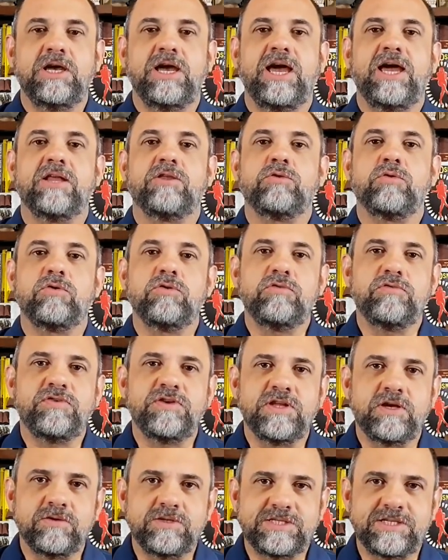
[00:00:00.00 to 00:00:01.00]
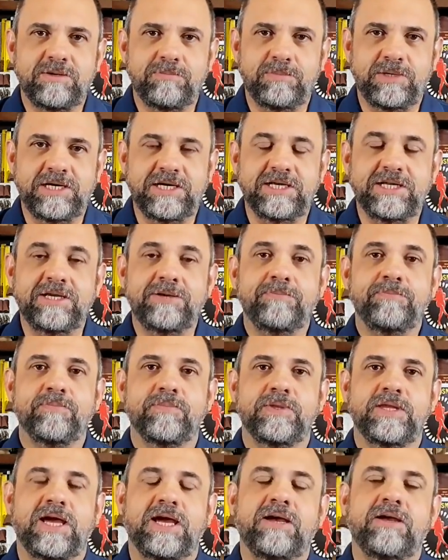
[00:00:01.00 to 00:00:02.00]
É todo final de semana,
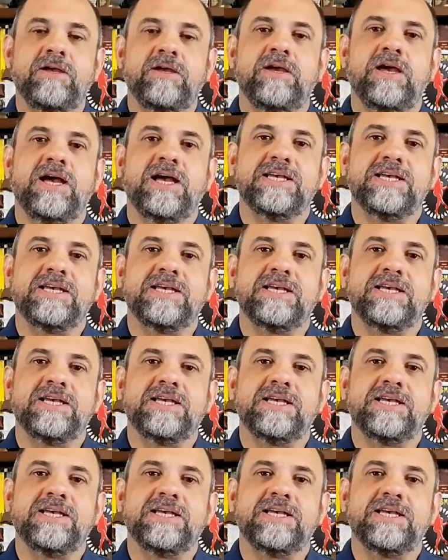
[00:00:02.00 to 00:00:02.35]
tá?